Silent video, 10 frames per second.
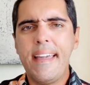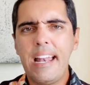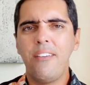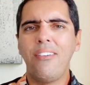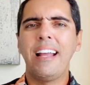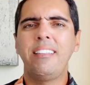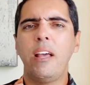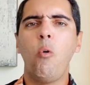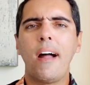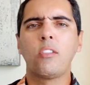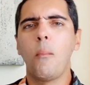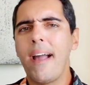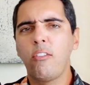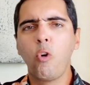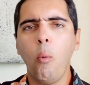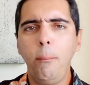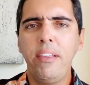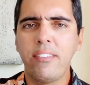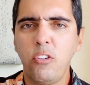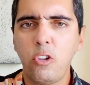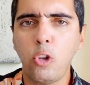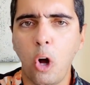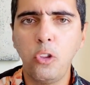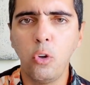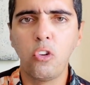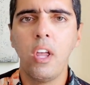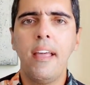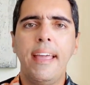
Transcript: ele vai ter o ato mais golpista de todos.